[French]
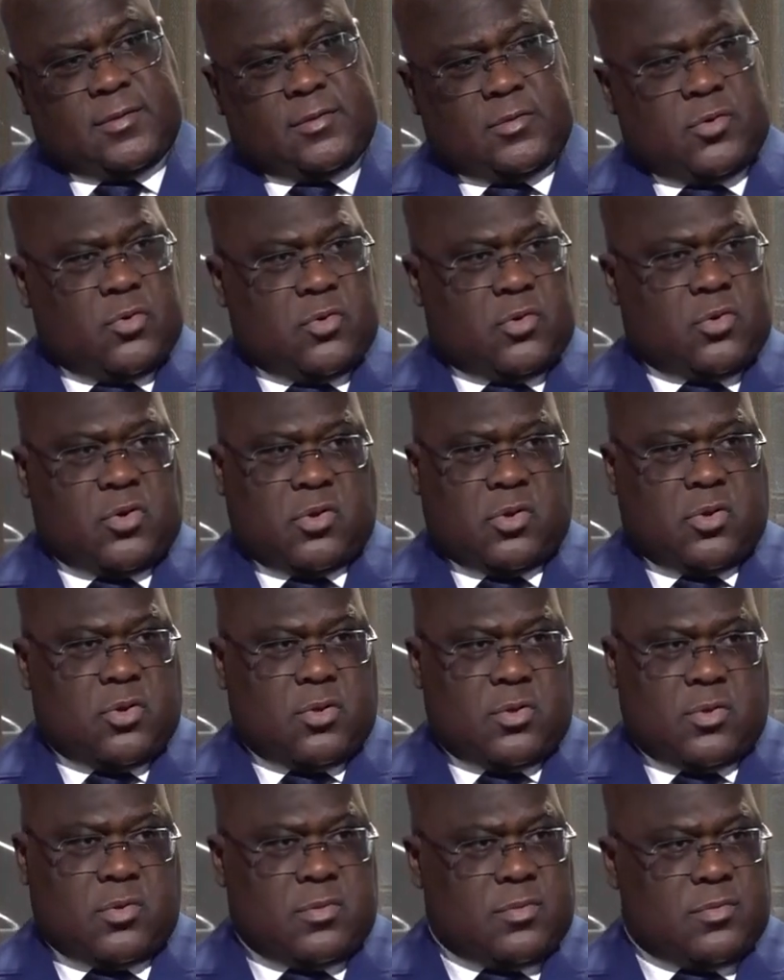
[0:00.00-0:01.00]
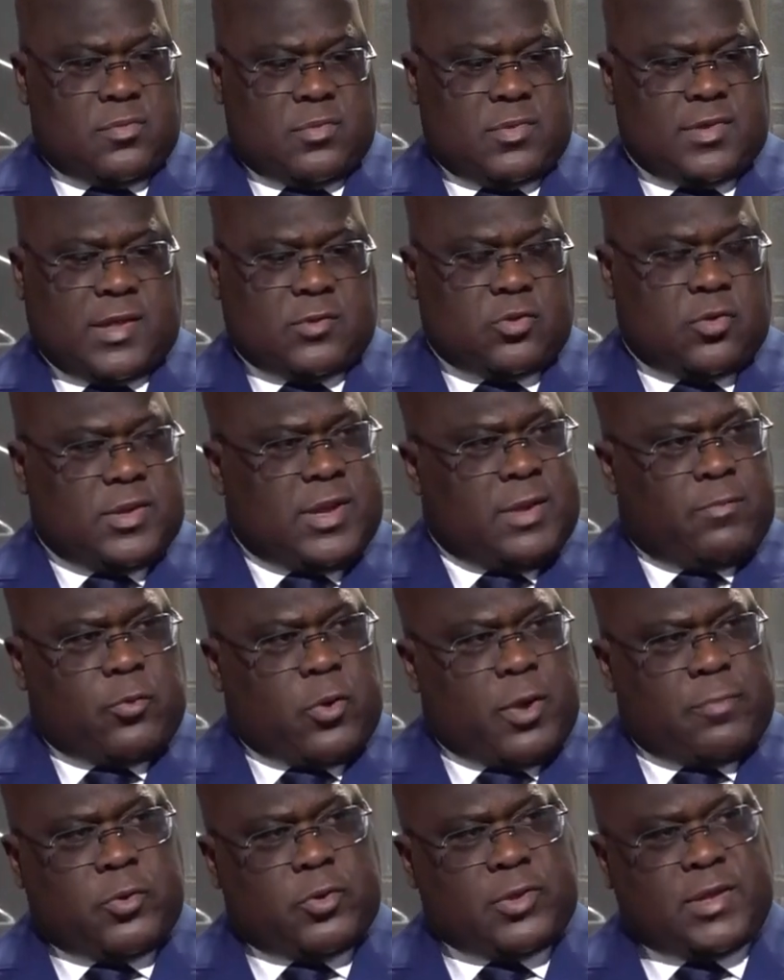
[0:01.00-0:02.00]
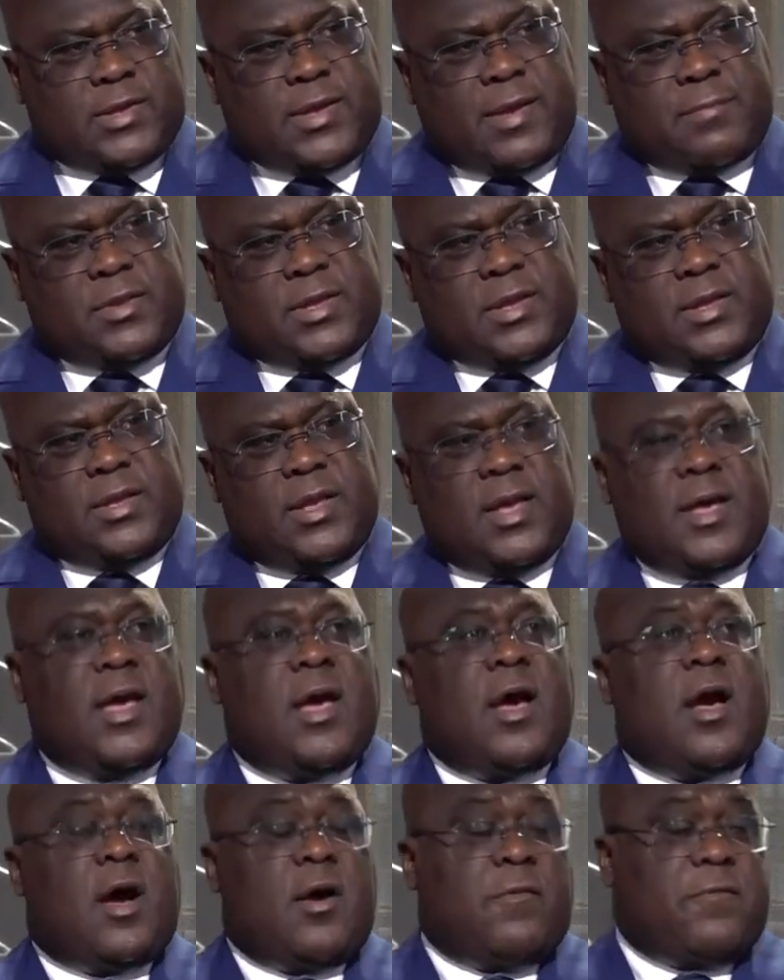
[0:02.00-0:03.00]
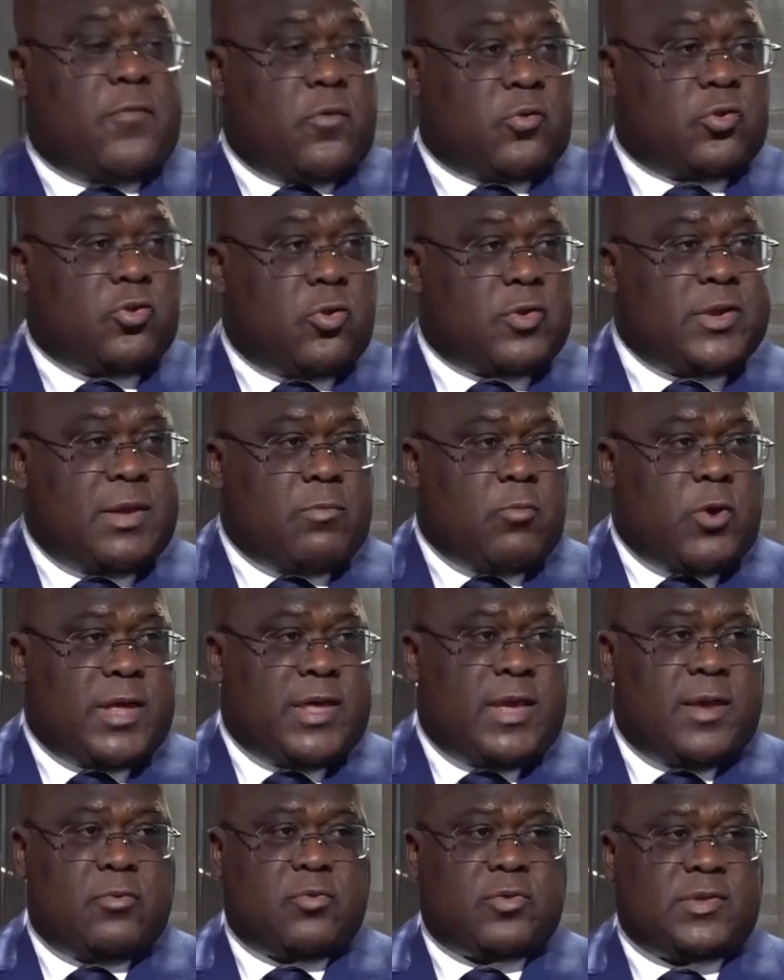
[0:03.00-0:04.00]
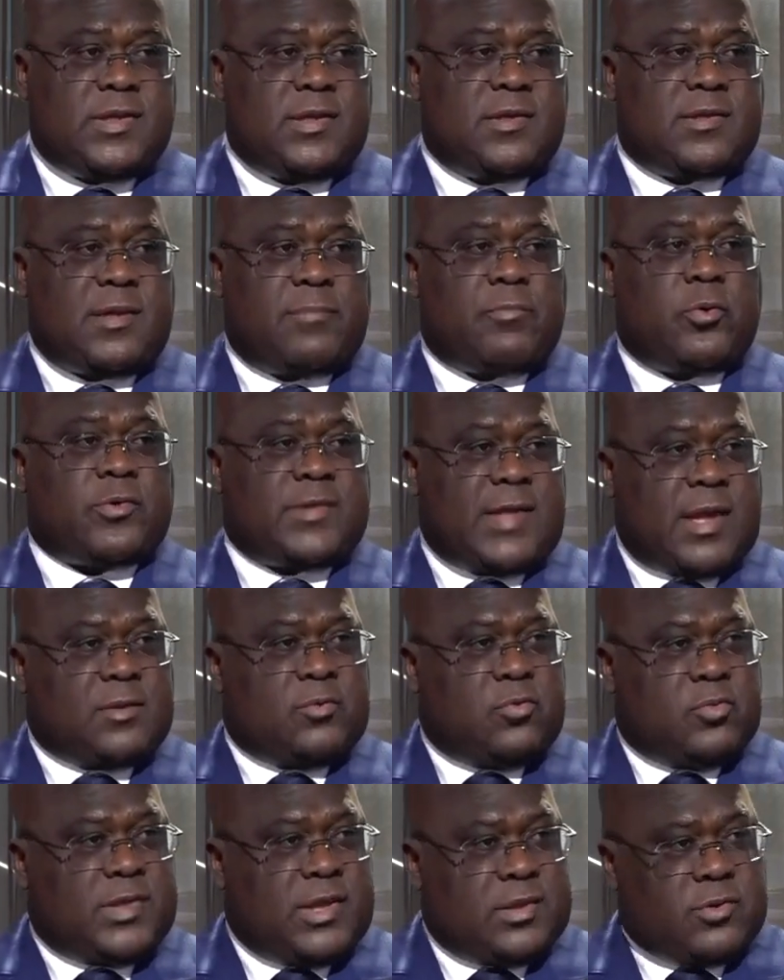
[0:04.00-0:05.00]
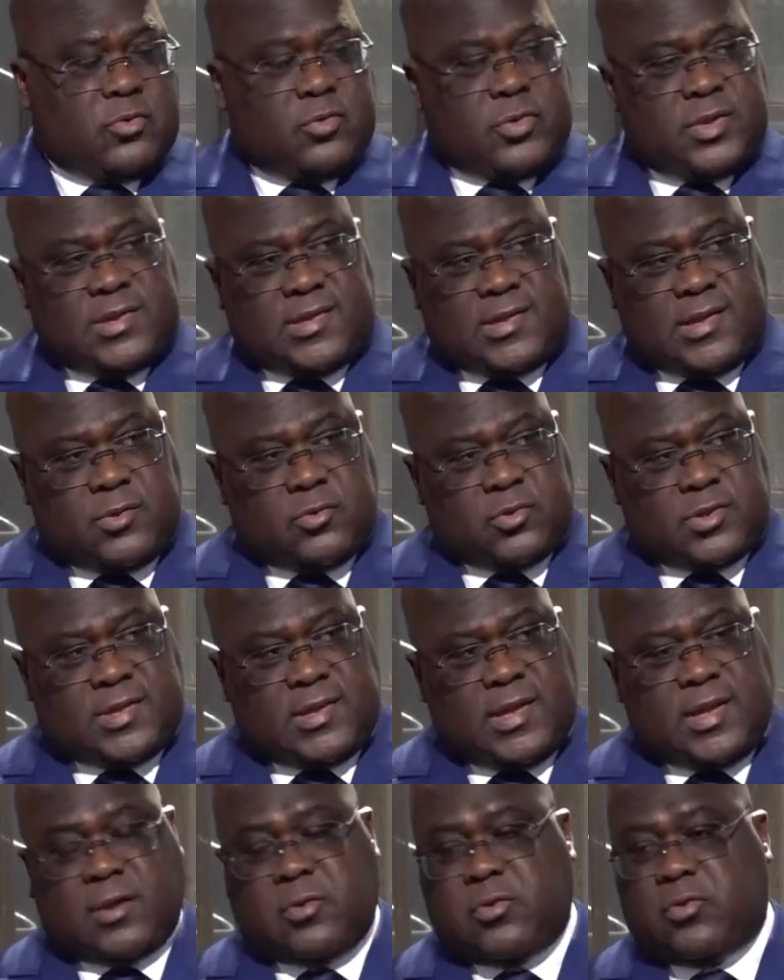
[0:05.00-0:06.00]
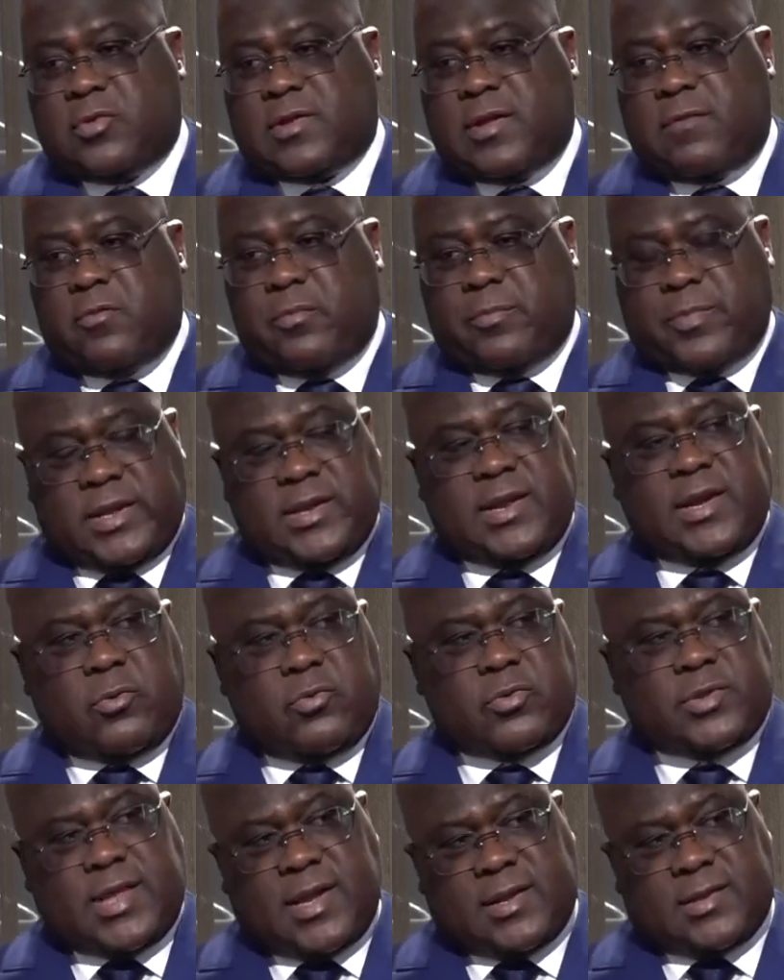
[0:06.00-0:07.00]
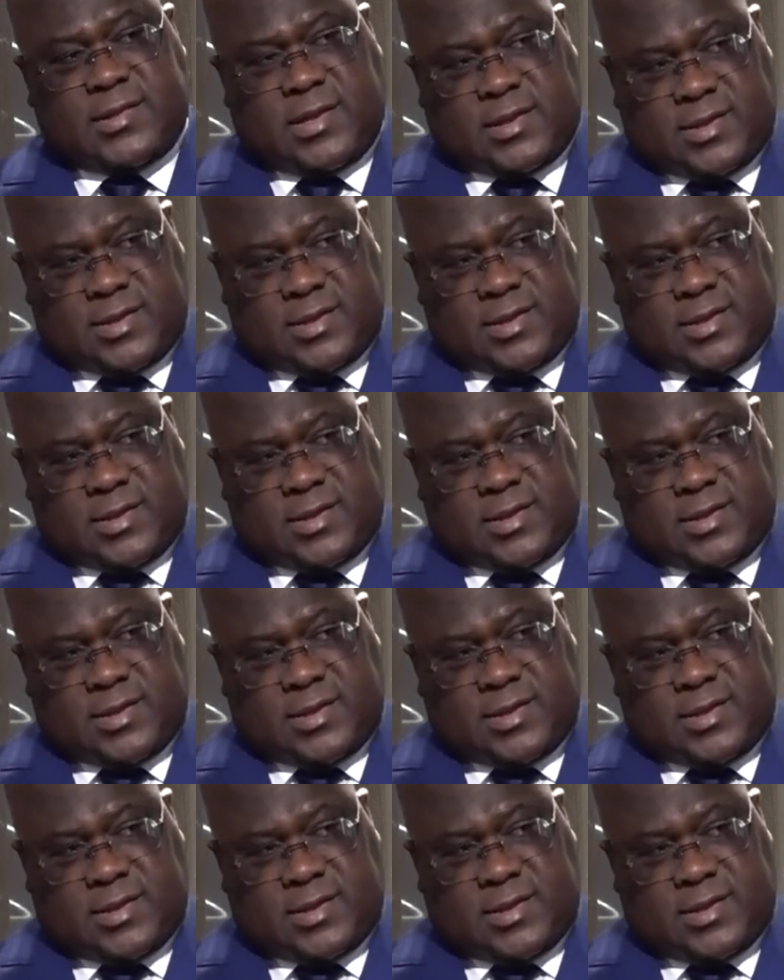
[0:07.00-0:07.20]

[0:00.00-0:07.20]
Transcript: Donc euh, ça se déploie petit à petit en fonction des moyens aussi. C'est pour ça que nous étions ici aussi et que nous avons pris des contacts.